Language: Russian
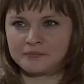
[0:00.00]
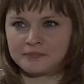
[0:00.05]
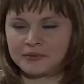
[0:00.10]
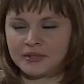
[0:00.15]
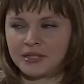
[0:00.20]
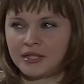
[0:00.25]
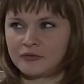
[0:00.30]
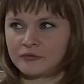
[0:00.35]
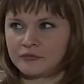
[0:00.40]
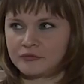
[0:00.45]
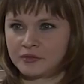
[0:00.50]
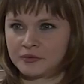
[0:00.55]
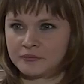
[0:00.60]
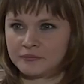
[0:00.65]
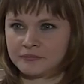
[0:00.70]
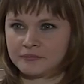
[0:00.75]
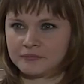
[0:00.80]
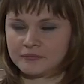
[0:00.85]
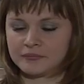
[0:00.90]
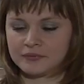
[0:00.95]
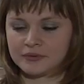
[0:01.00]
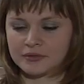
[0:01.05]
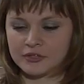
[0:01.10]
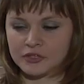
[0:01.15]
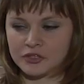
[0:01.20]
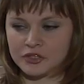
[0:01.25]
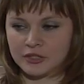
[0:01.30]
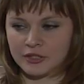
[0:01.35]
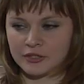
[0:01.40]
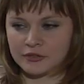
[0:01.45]
Подготовка э,
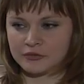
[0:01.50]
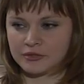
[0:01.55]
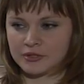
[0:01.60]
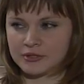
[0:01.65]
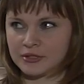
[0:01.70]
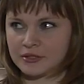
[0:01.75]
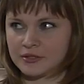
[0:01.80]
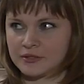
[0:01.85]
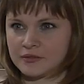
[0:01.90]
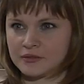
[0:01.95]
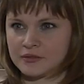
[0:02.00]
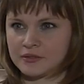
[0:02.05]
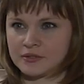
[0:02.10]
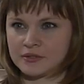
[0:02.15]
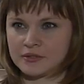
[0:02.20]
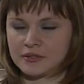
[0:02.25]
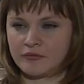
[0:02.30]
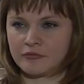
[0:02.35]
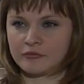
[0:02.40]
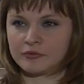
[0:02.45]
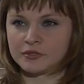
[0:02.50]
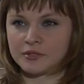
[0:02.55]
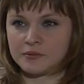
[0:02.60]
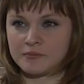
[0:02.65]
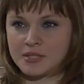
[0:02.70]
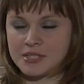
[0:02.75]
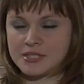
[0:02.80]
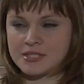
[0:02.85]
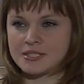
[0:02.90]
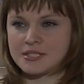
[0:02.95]
началась у нас где-то с августа
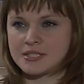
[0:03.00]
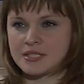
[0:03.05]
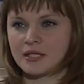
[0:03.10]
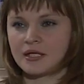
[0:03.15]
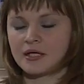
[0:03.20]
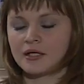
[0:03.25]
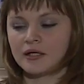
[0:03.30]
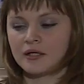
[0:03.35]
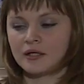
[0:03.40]
месяца.